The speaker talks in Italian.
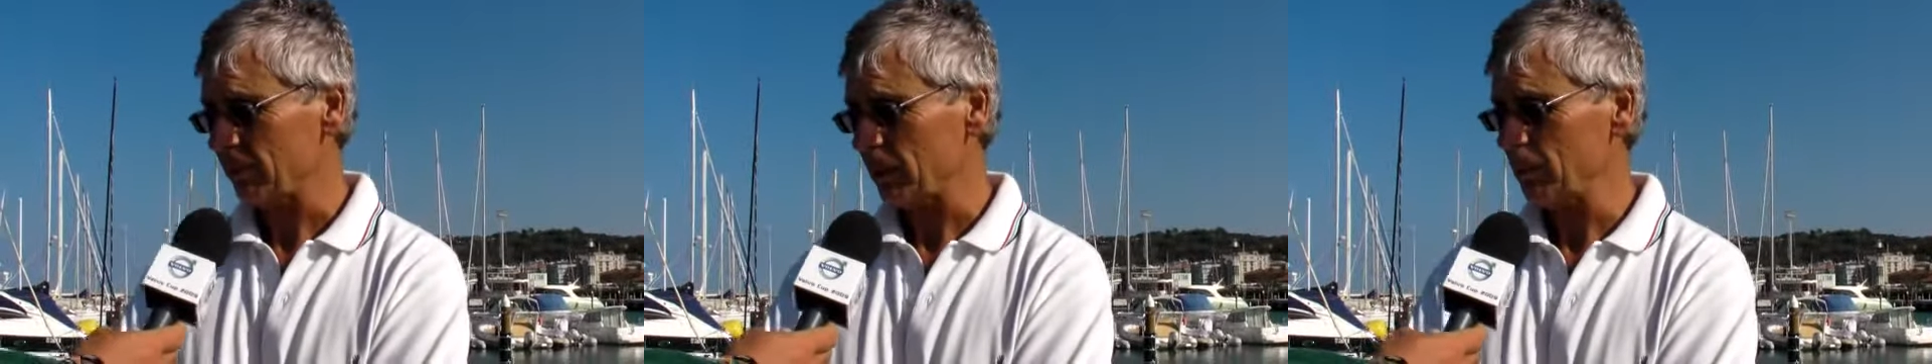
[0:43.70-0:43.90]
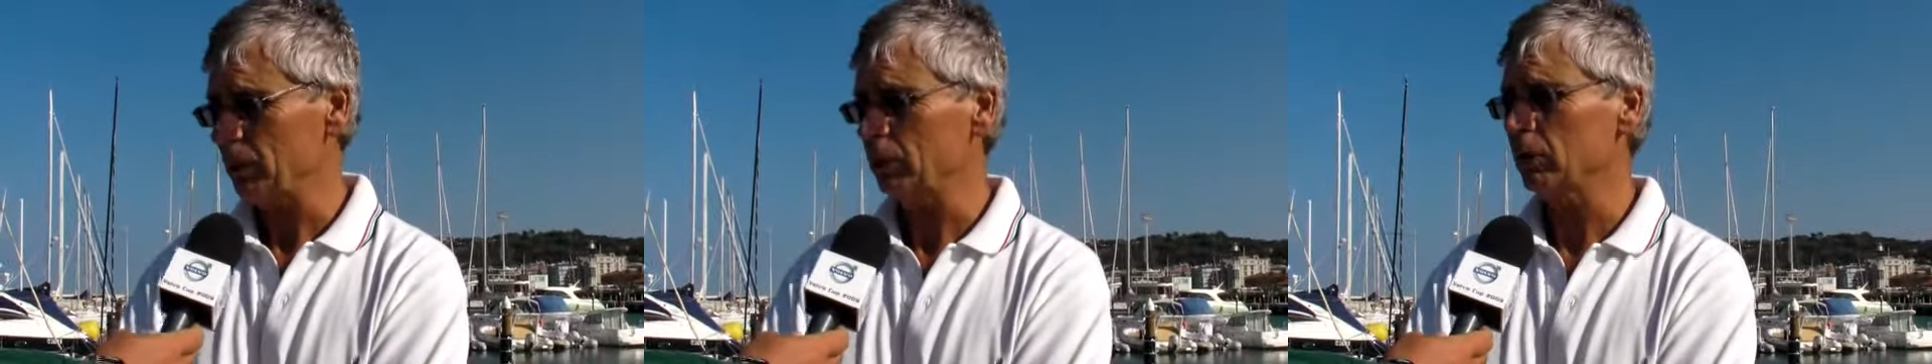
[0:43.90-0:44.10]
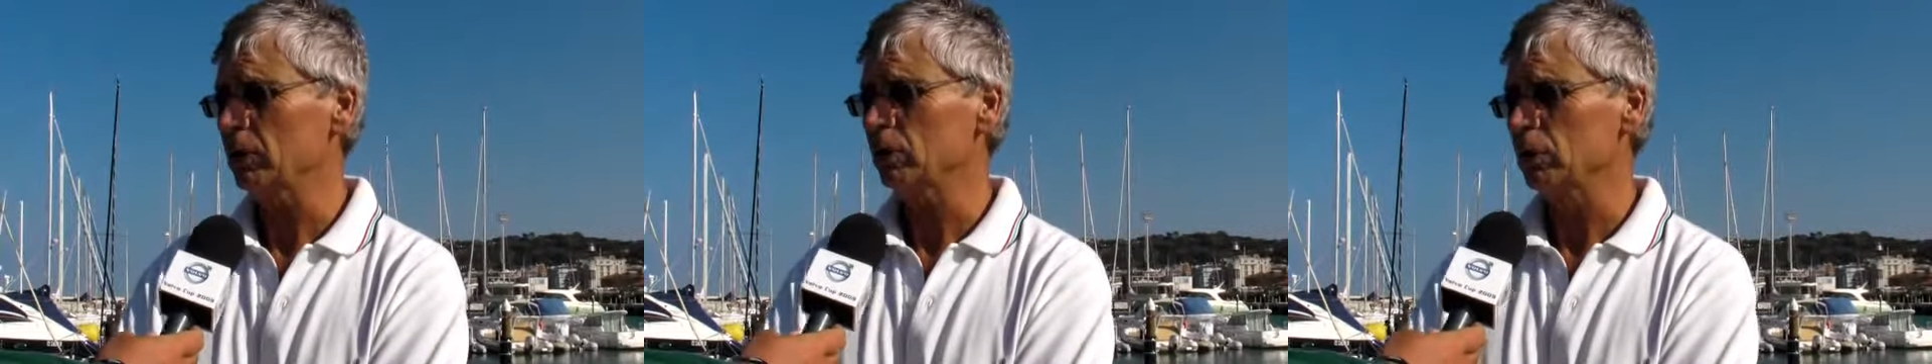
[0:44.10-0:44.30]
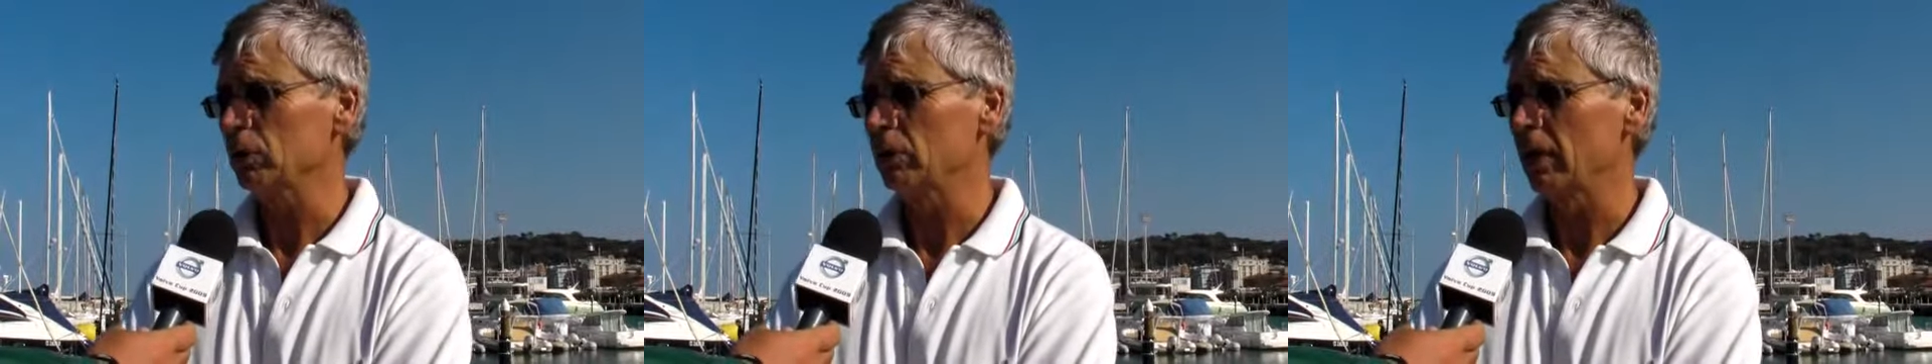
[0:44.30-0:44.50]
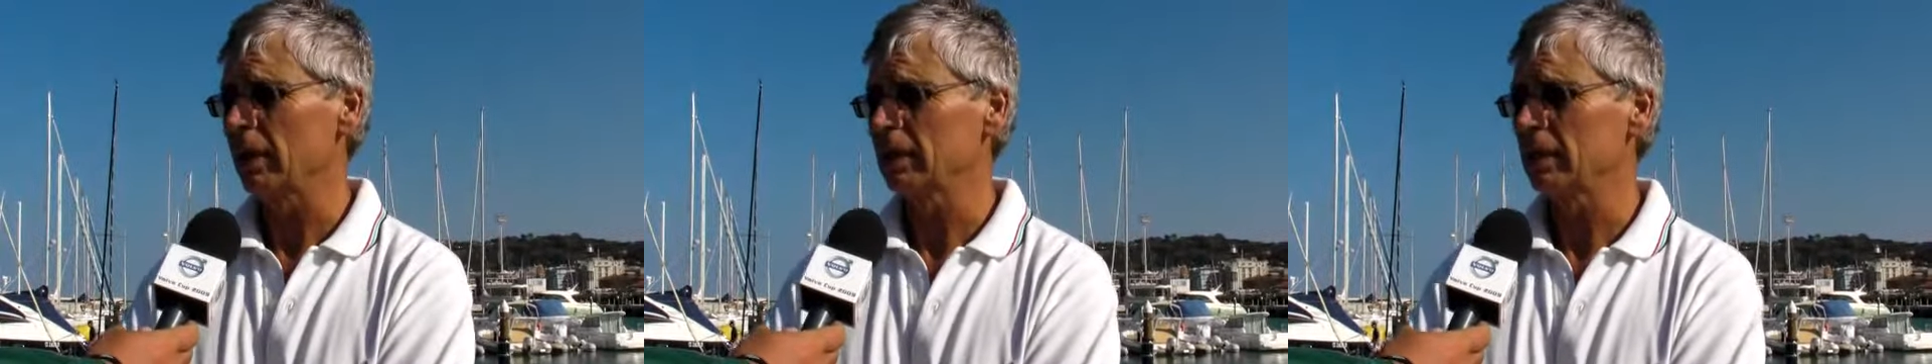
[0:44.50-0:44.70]
Per quanto
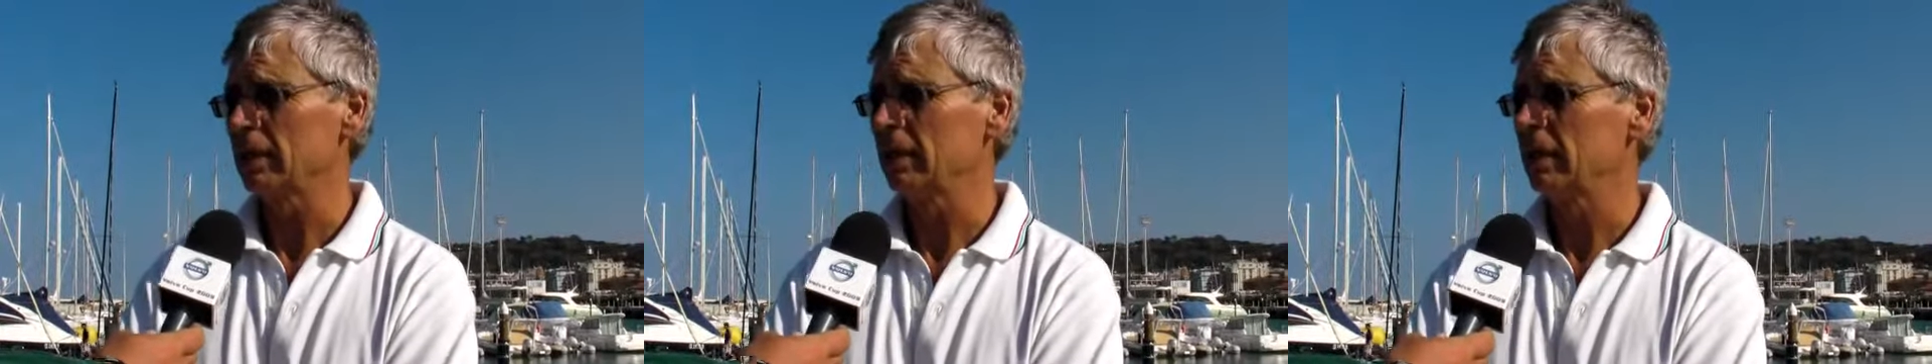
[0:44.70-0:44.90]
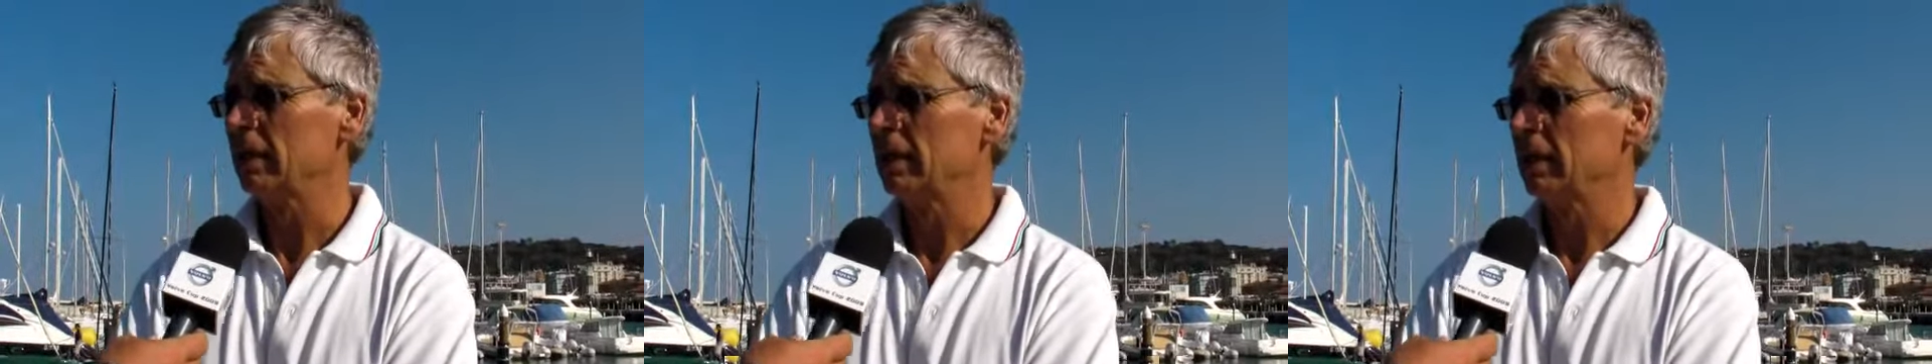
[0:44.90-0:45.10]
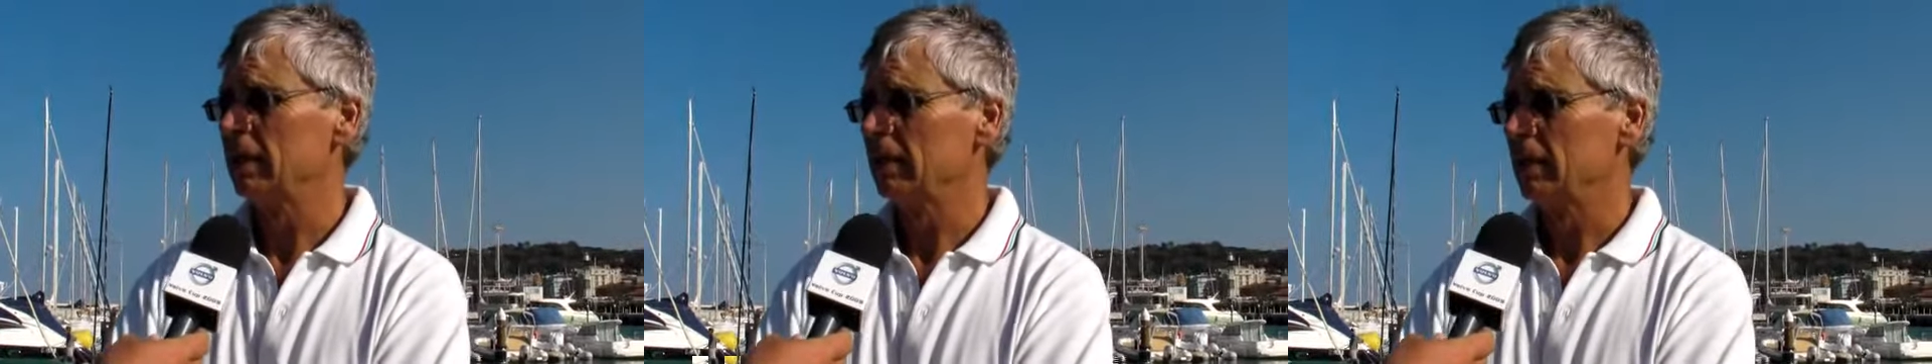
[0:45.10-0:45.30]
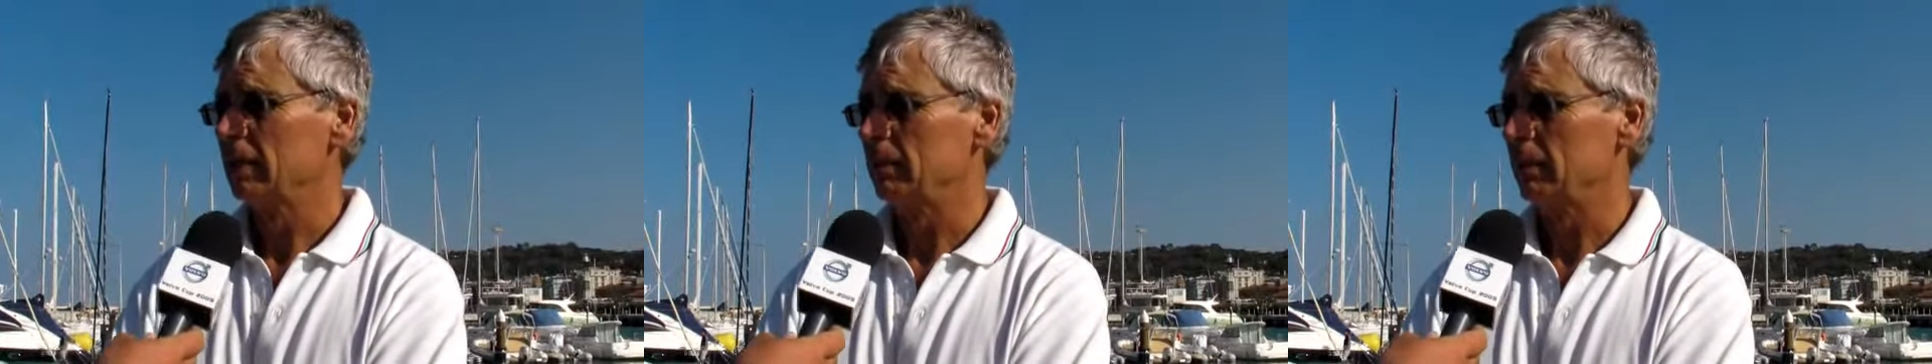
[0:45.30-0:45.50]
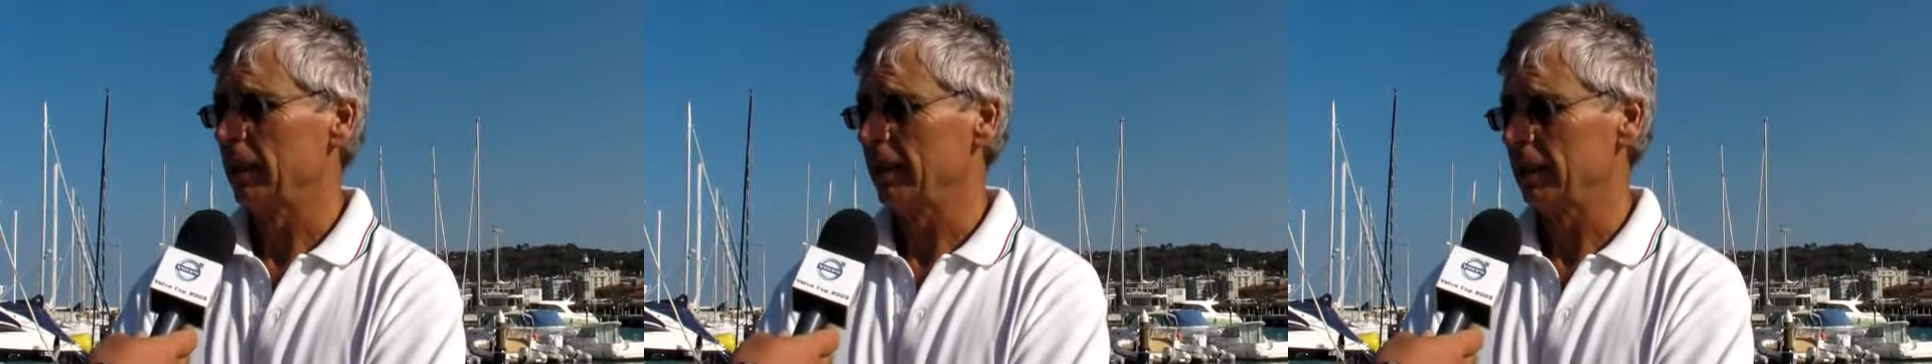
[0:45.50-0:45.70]
riguarda
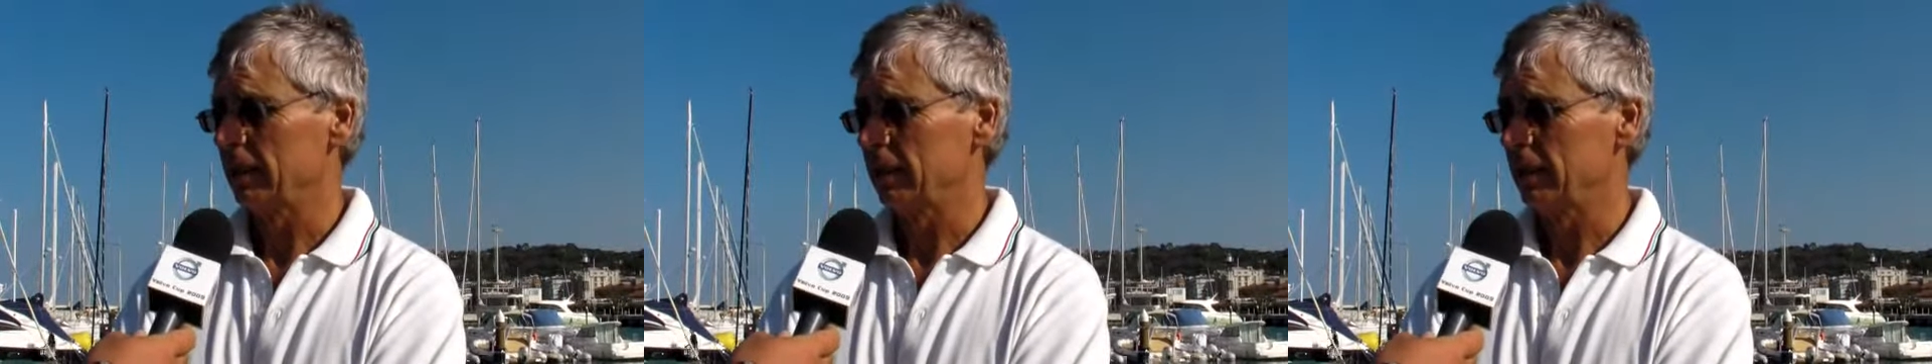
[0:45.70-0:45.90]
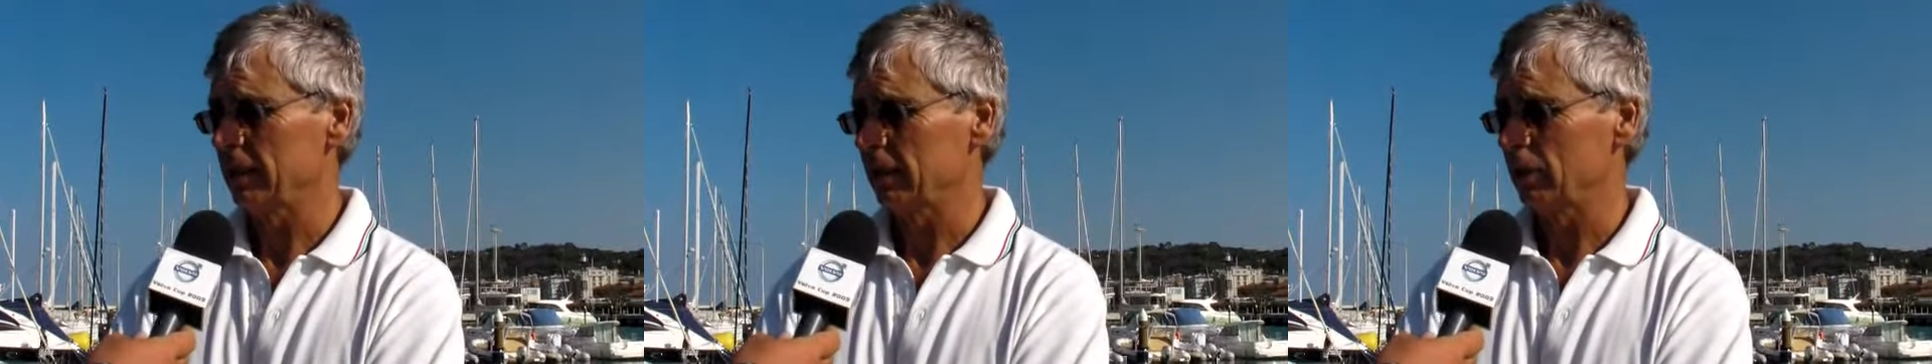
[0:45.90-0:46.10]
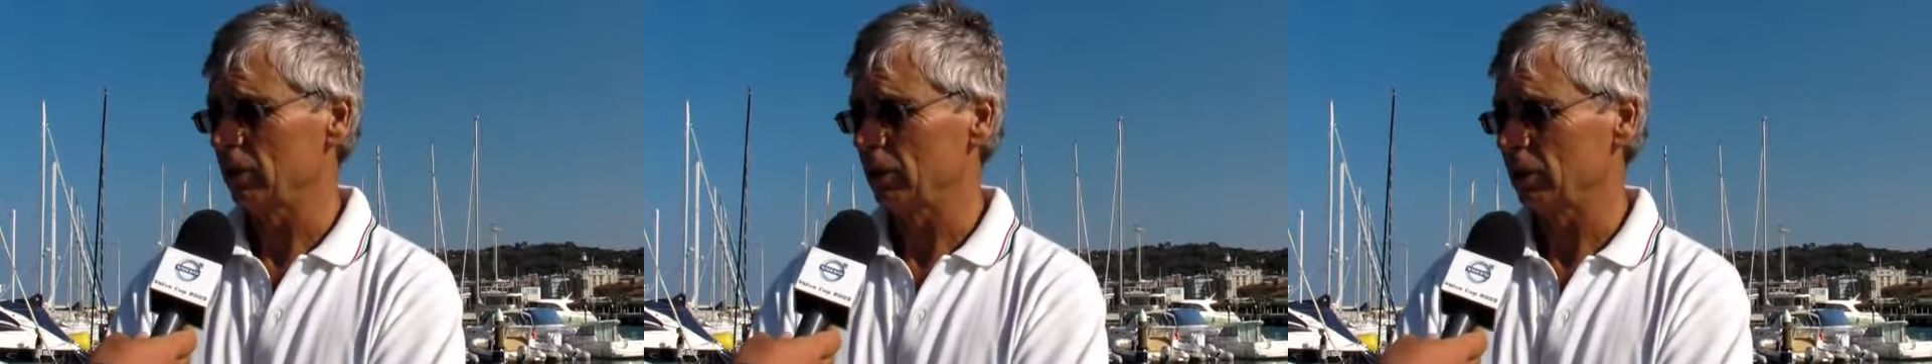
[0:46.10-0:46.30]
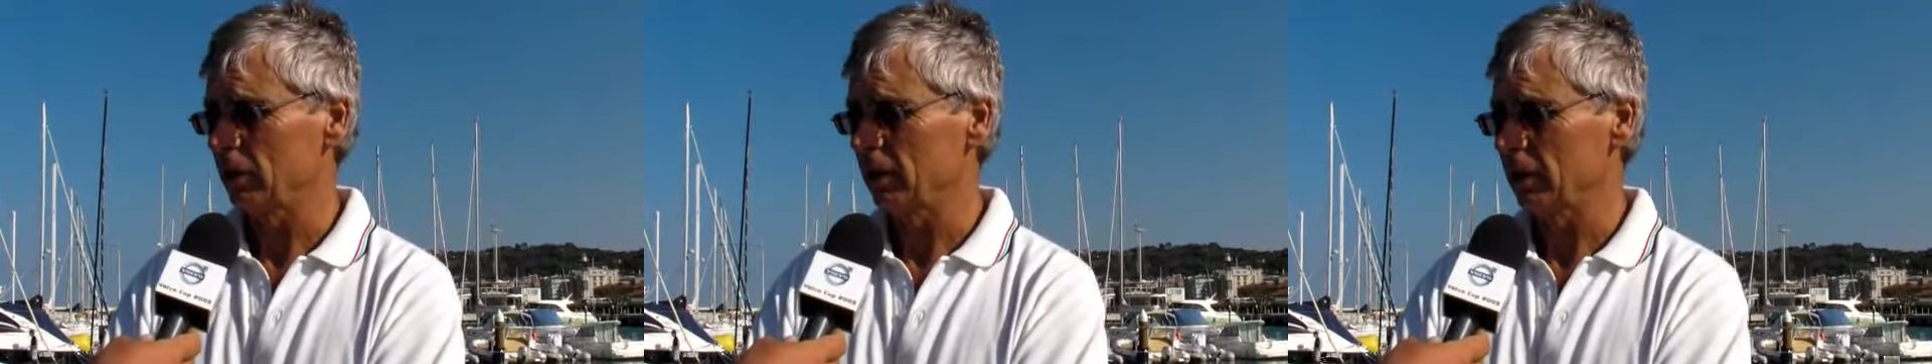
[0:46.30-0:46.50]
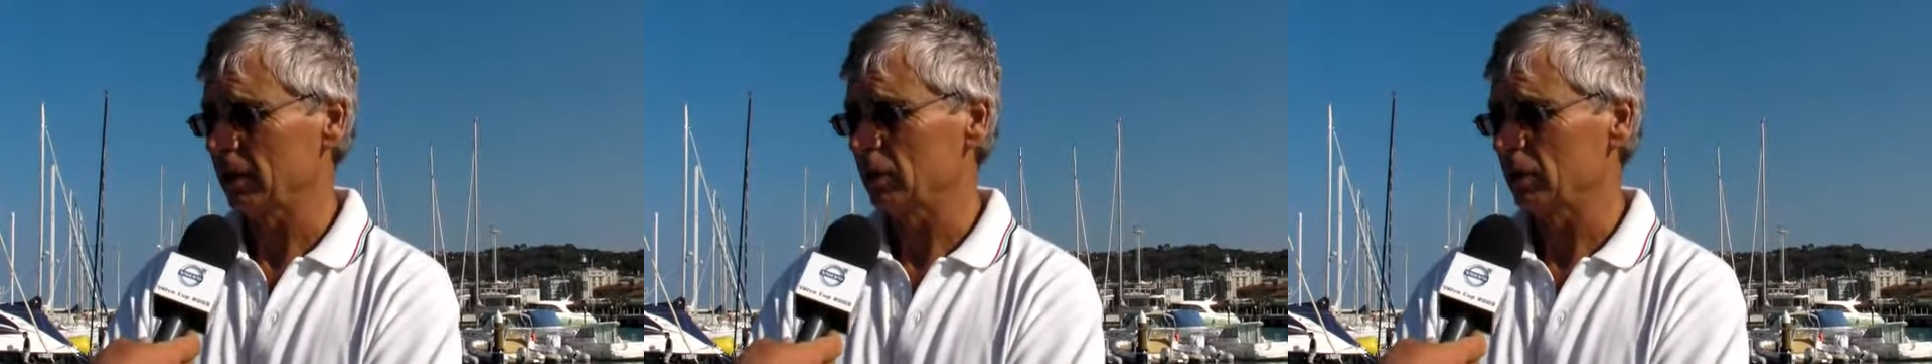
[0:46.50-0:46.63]
Marina di Cattolica,